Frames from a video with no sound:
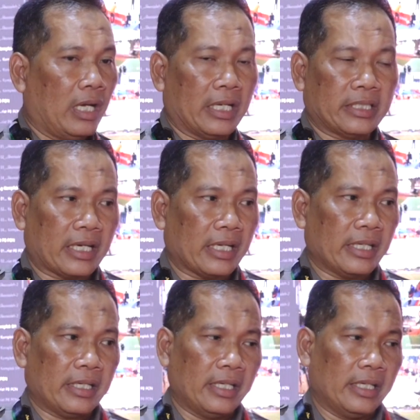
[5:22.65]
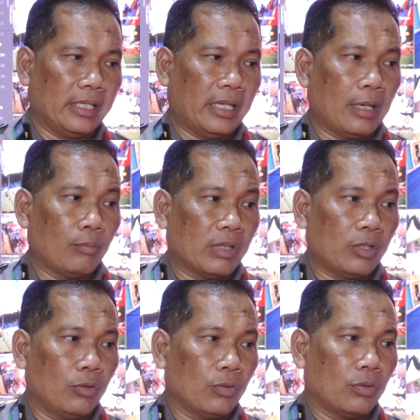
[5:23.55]
acaranya di dalam
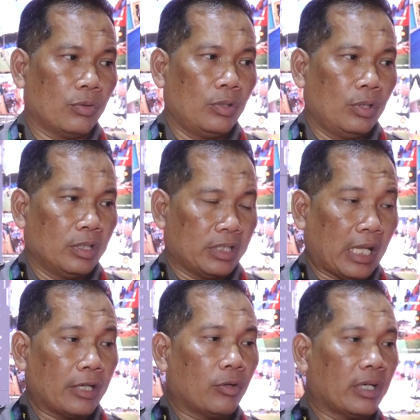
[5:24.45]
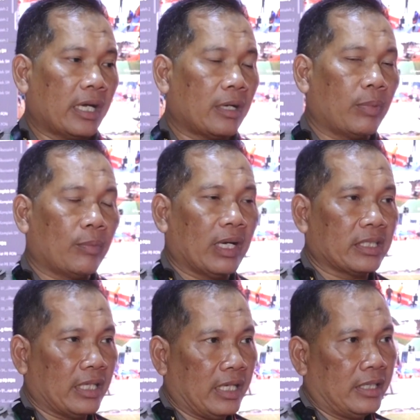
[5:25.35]
gedung Stadion Harapan
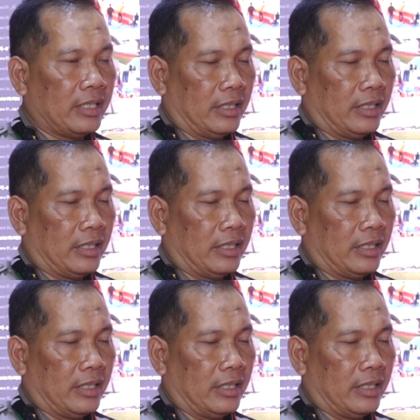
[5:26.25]
Bangsa.